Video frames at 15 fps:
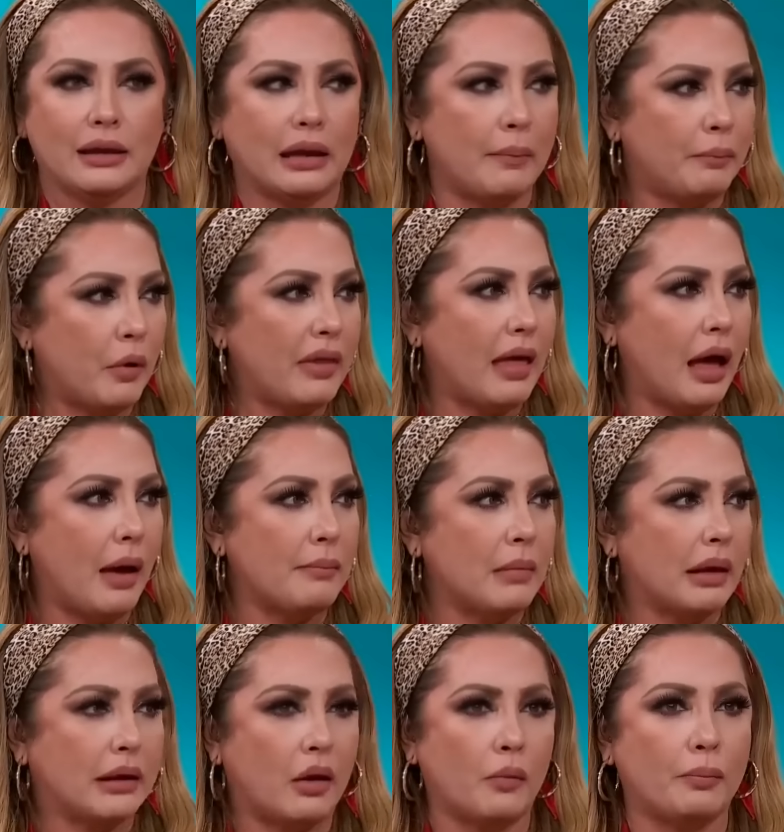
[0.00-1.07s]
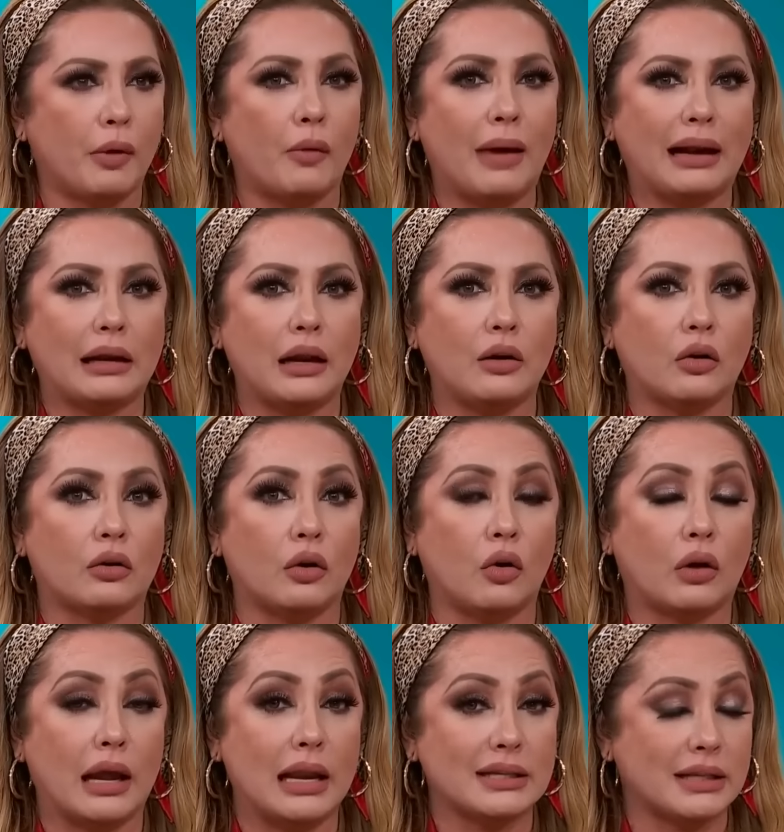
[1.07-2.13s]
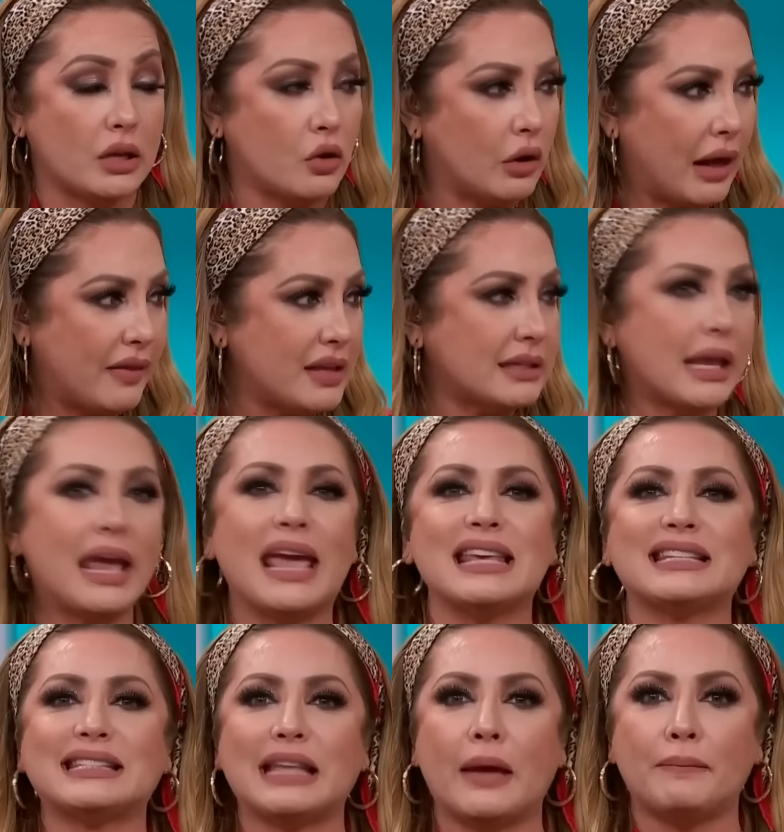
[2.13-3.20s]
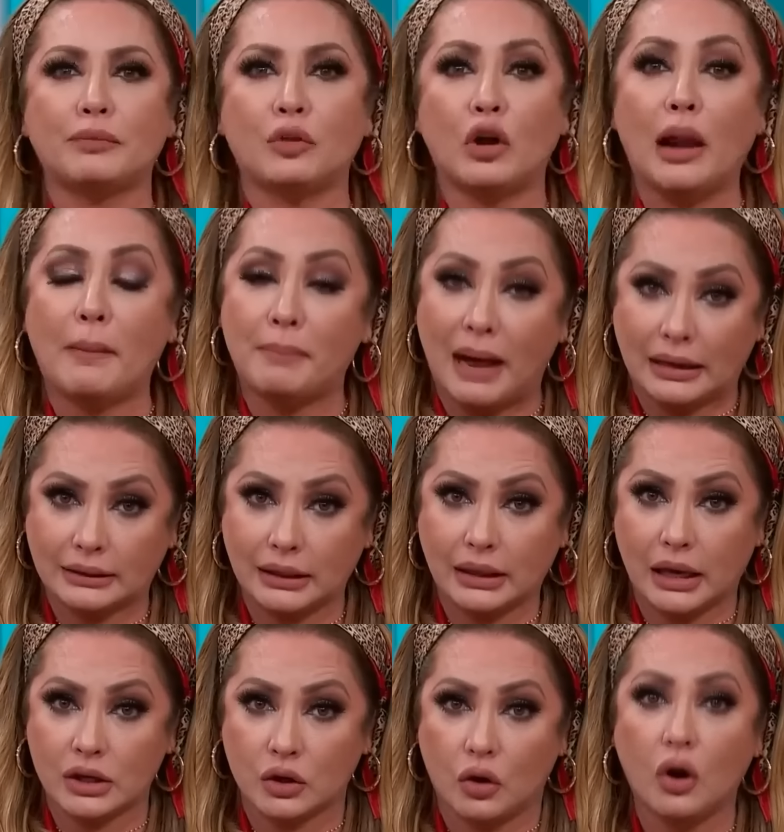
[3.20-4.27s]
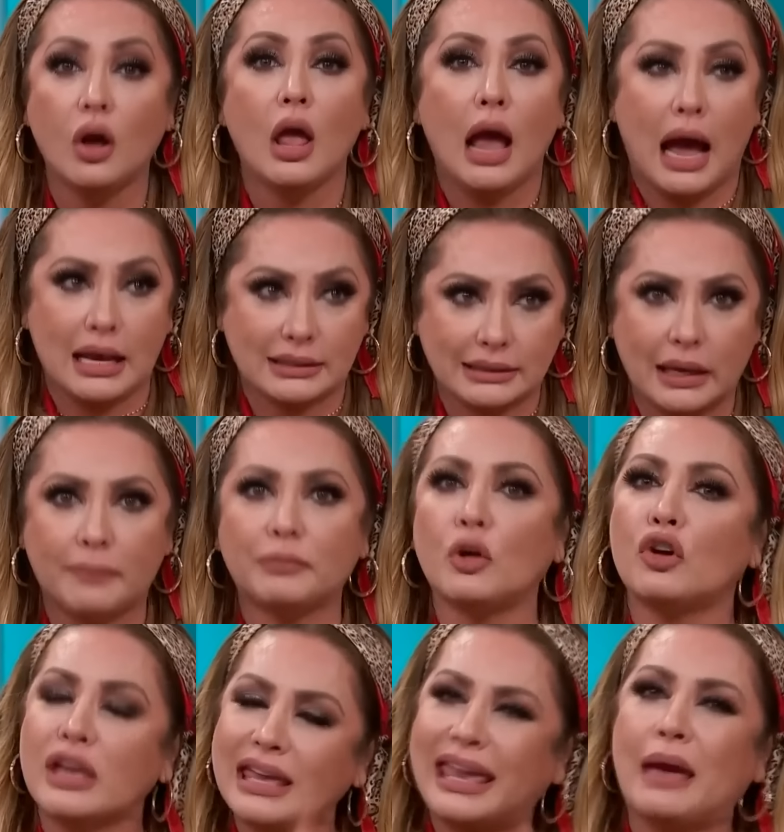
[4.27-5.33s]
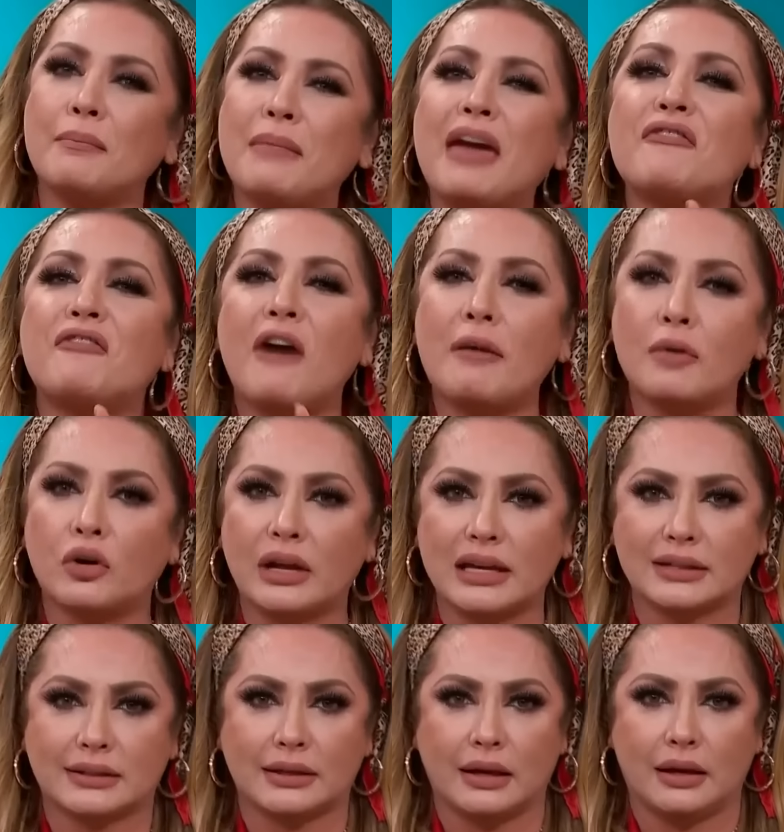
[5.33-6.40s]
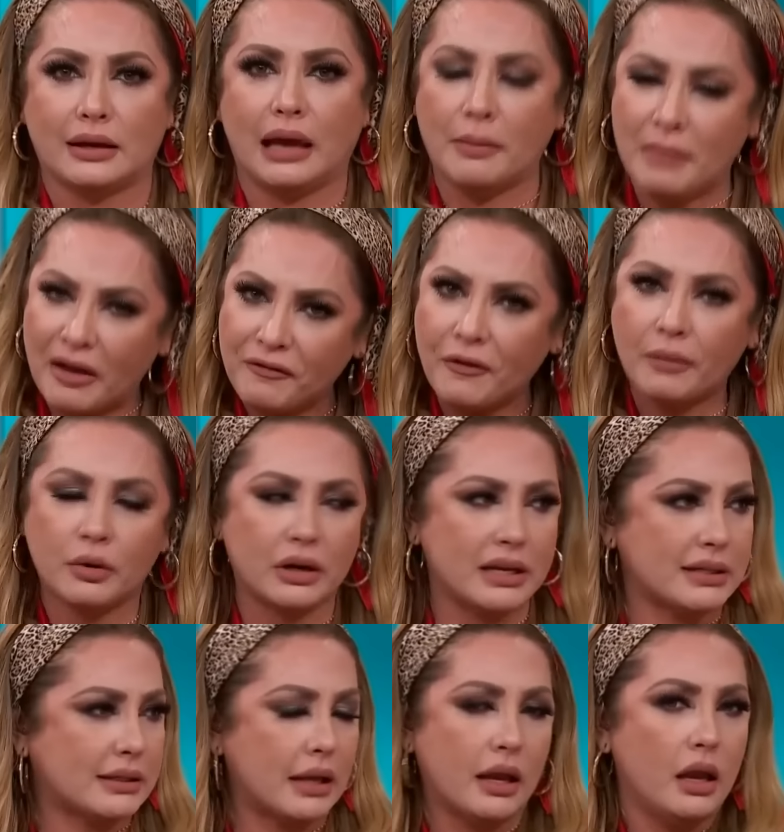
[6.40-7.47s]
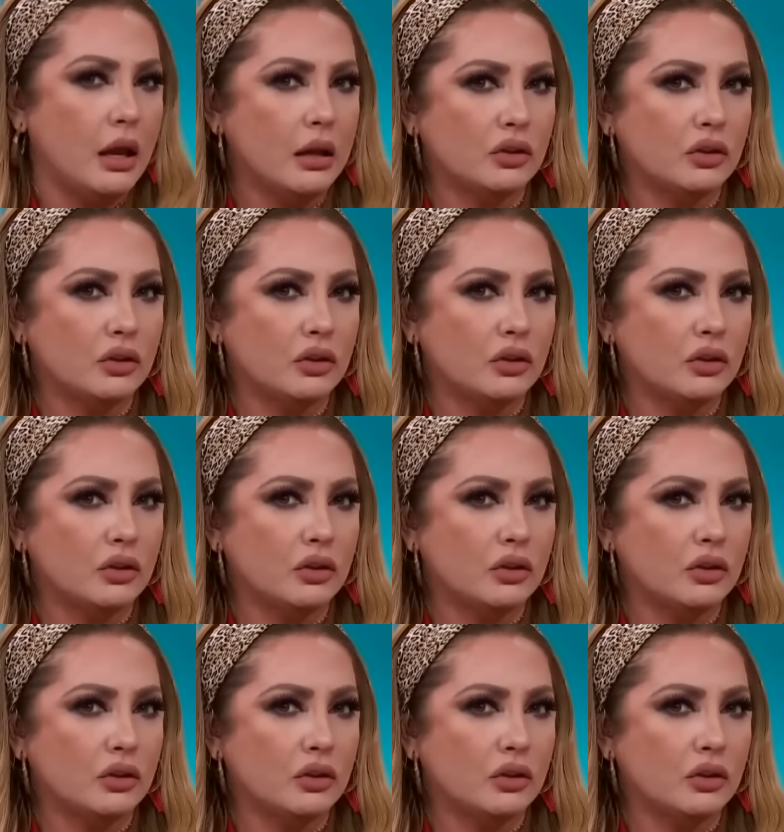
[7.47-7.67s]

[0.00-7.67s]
que pueda eh, comprobarle lo, que la señora dice, excepto la parte que yo acepto y que me favorece, que me favorece.